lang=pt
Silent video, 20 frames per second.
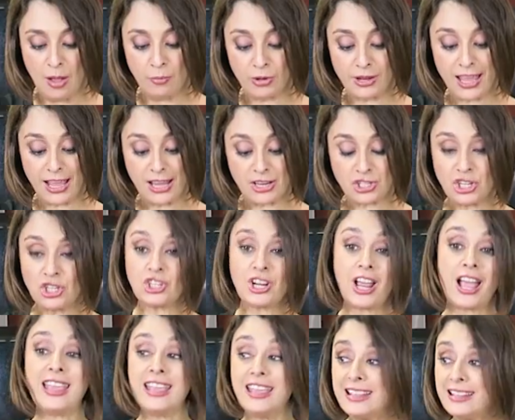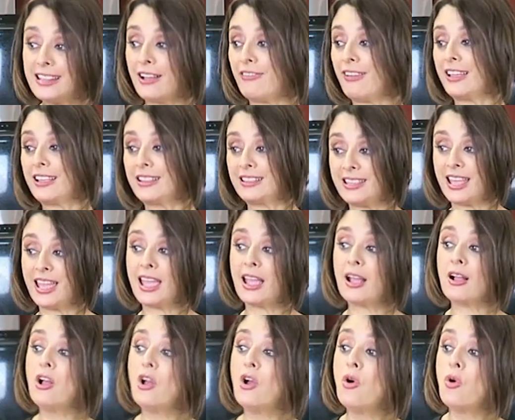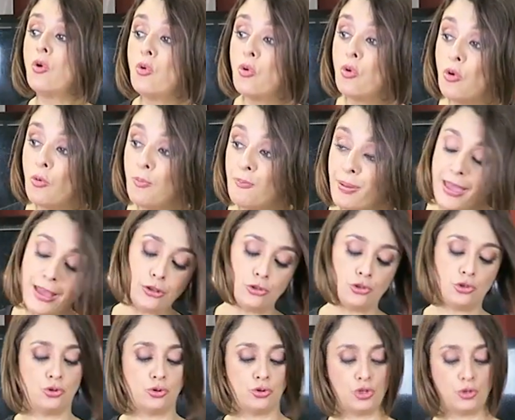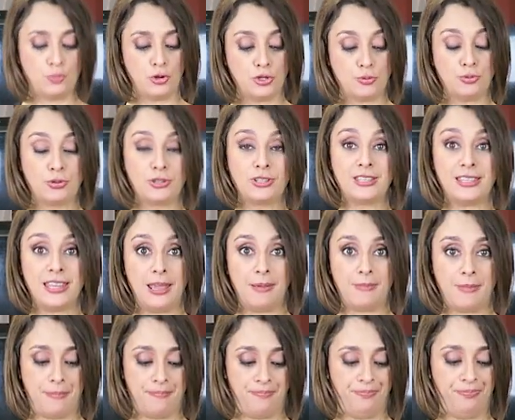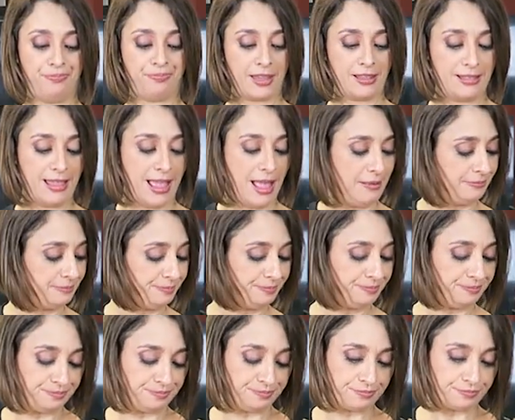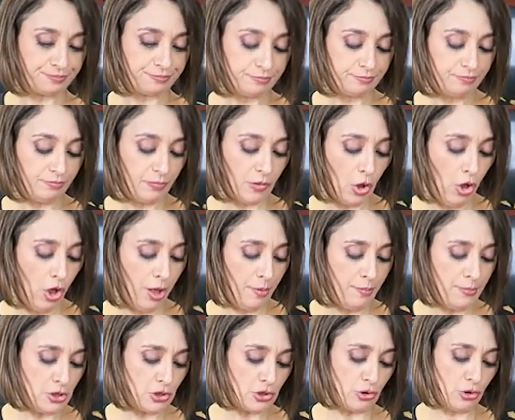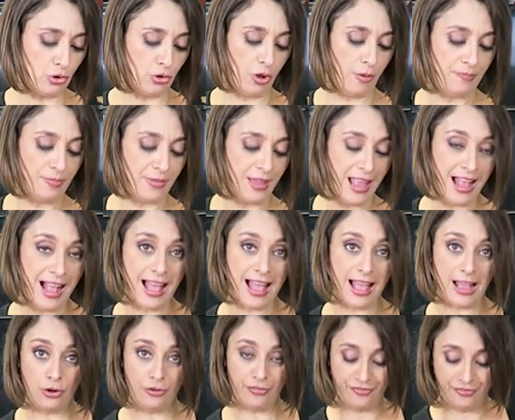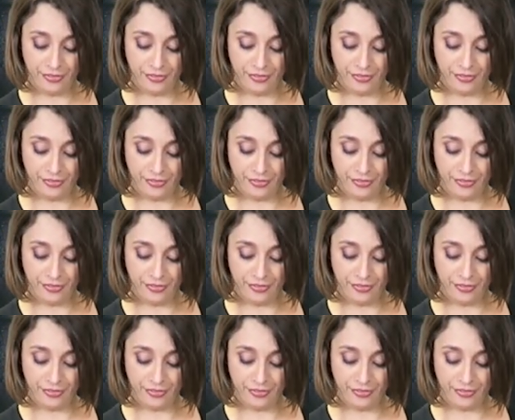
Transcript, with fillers: porque a gente ainda vai ter o pesto depois por cima, tá? Ó, misturou alho